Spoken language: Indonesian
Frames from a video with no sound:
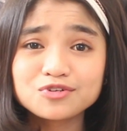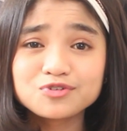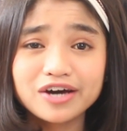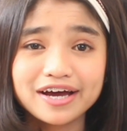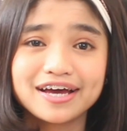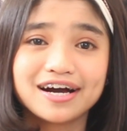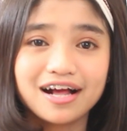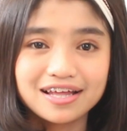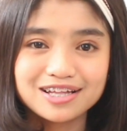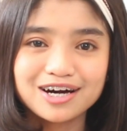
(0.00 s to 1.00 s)
tuh suka ya
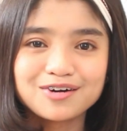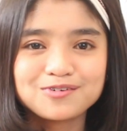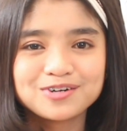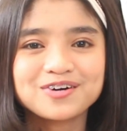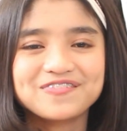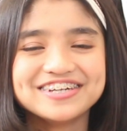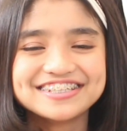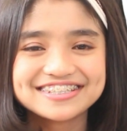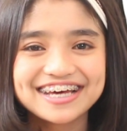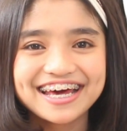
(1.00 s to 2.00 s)
ngeliat aku
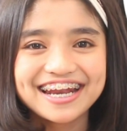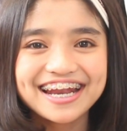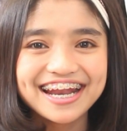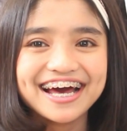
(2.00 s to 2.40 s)
kepedesan